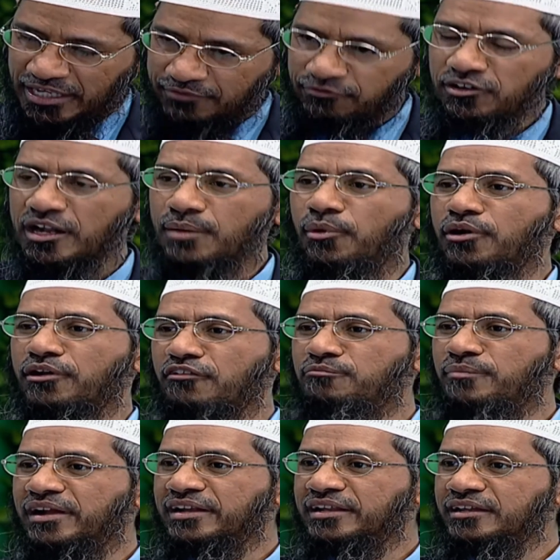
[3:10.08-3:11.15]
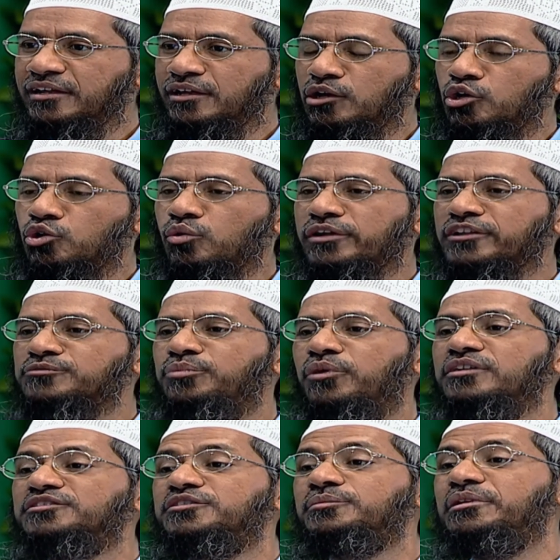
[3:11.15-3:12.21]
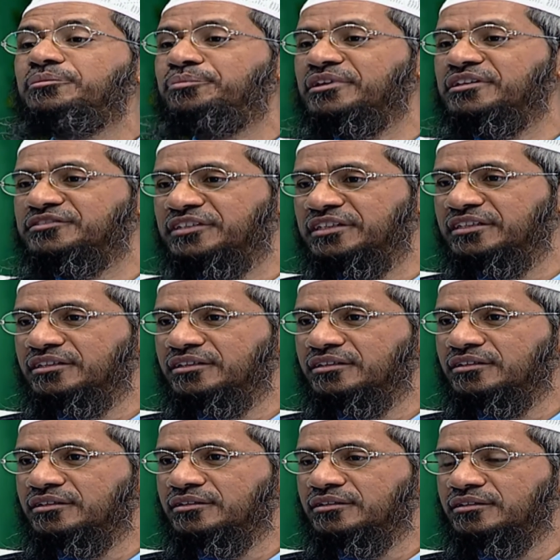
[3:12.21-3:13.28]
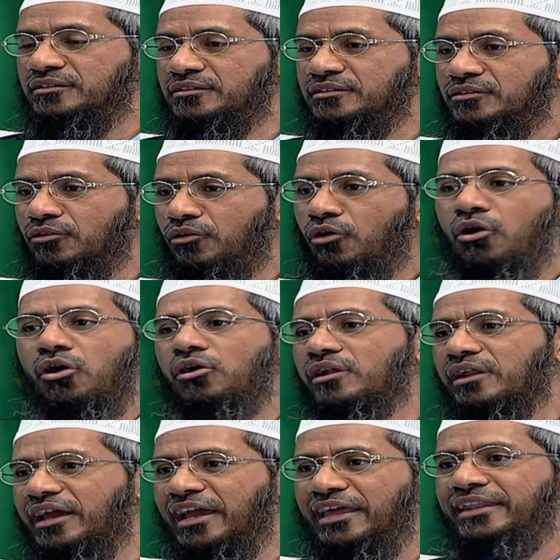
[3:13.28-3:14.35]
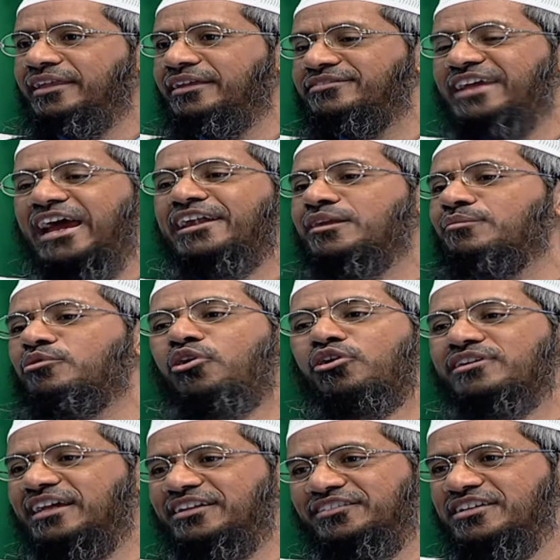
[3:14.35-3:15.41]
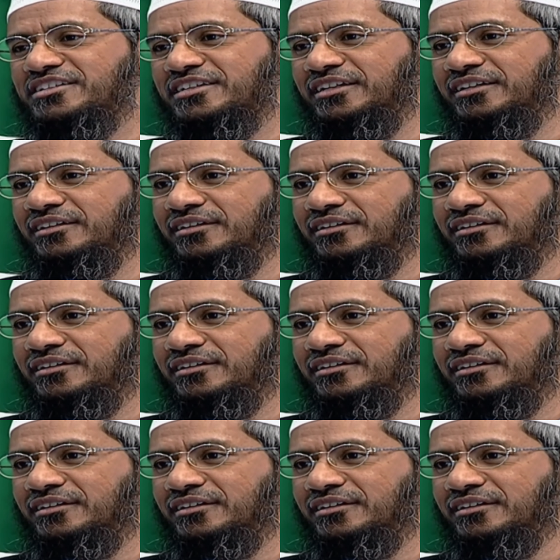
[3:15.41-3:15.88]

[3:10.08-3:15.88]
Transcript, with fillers: ফিতরা দিতে পারেন দায়িত্ববান কারো কাছে বা কোনো দাতব্য প্রতিষ্ঠানে